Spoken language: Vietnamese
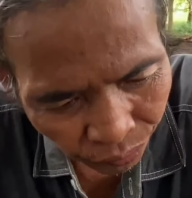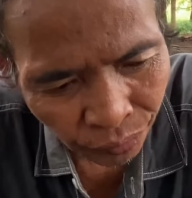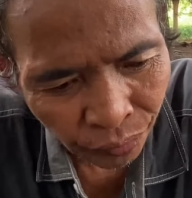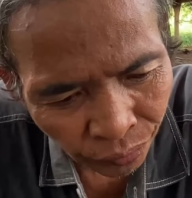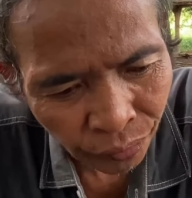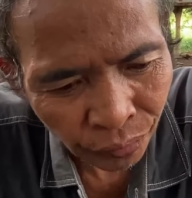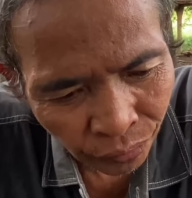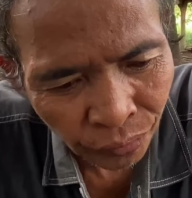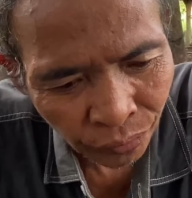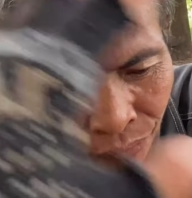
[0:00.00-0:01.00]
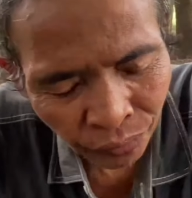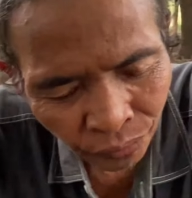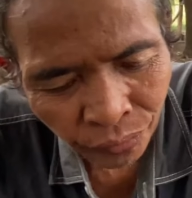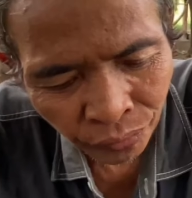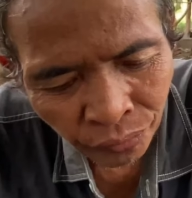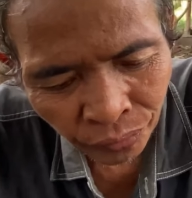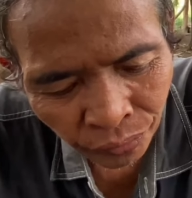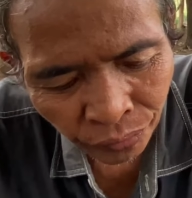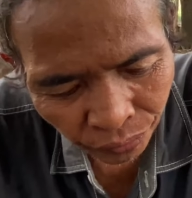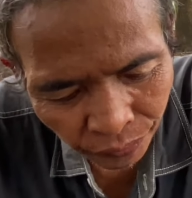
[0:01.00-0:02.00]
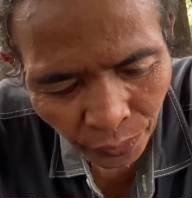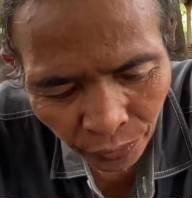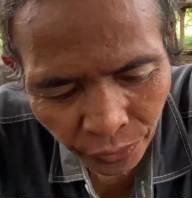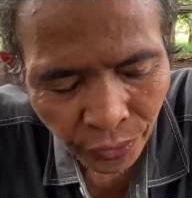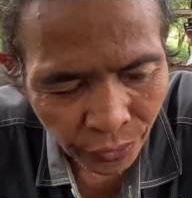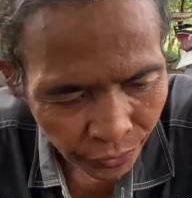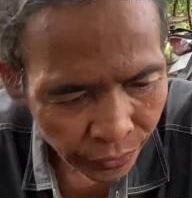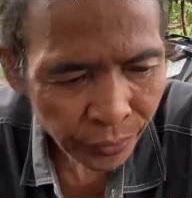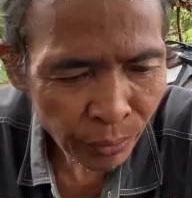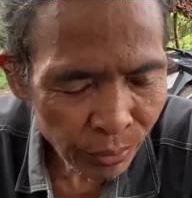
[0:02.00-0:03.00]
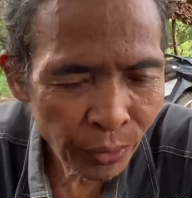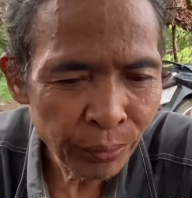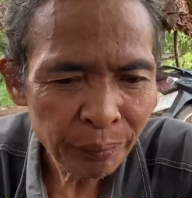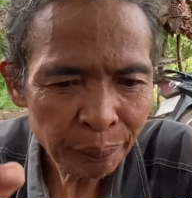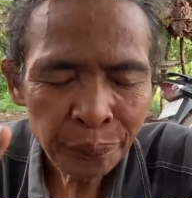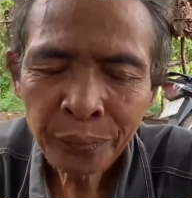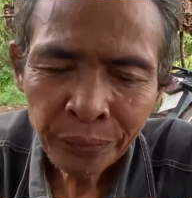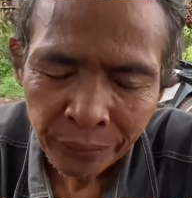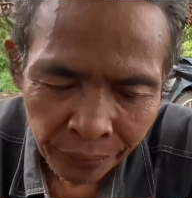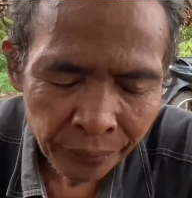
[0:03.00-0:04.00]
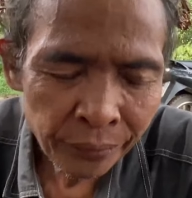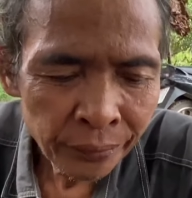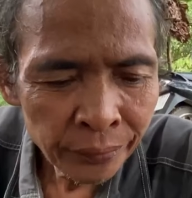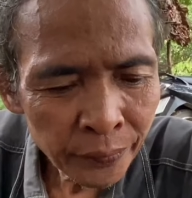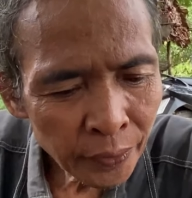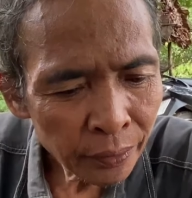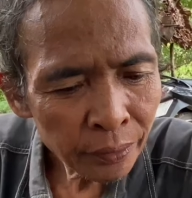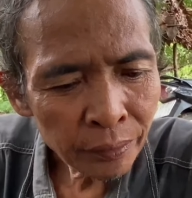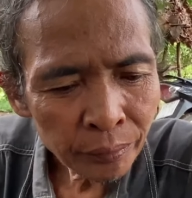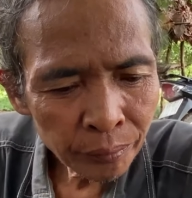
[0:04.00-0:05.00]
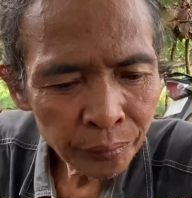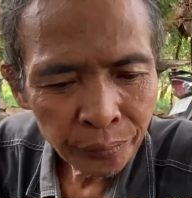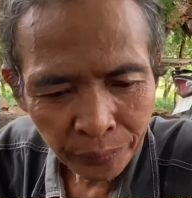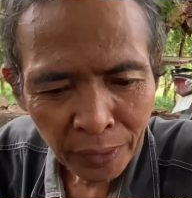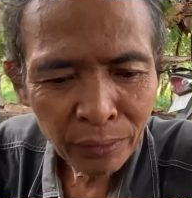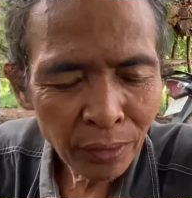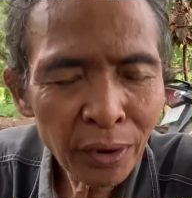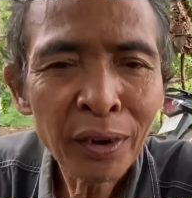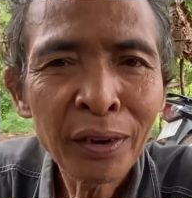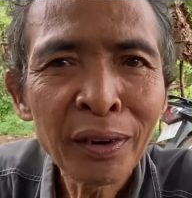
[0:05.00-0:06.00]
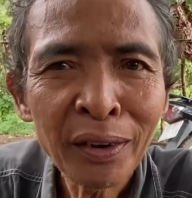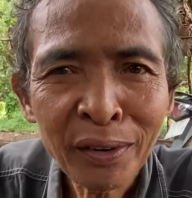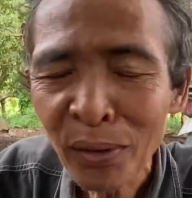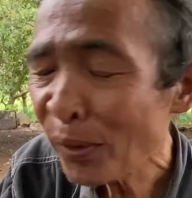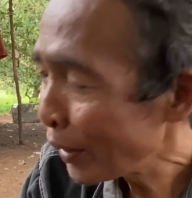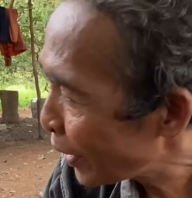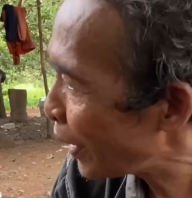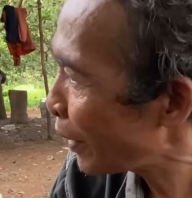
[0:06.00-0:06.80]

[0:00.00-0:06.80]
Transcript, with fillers: cho cái người mà nuôi chị nhưng à, mà dạ, là dạ. cái người nuôi chị là con của chú con của chú không à, có ở à, đây à, không có ở đây